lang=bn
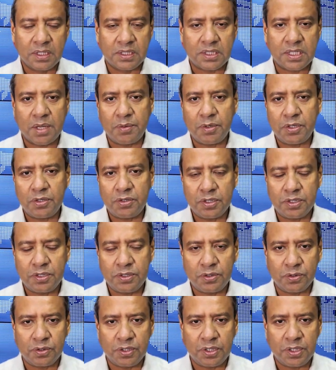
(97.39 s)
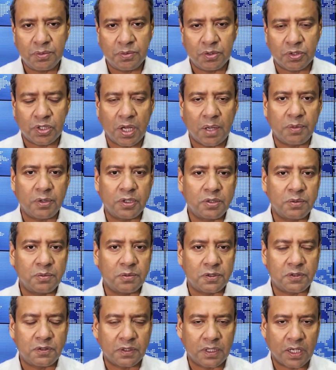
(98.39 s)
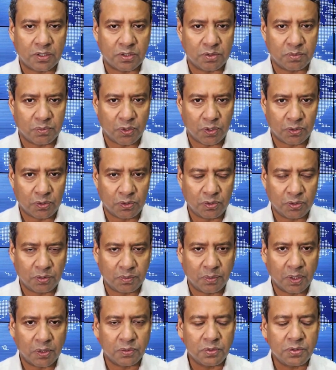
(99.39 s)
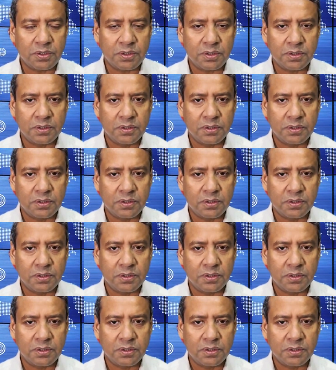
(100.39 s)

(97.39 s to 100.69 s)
সাবের হোসেন চৌধুরীর মতো আপাদ মস্তক একজন ভদ্রলোক মানুষ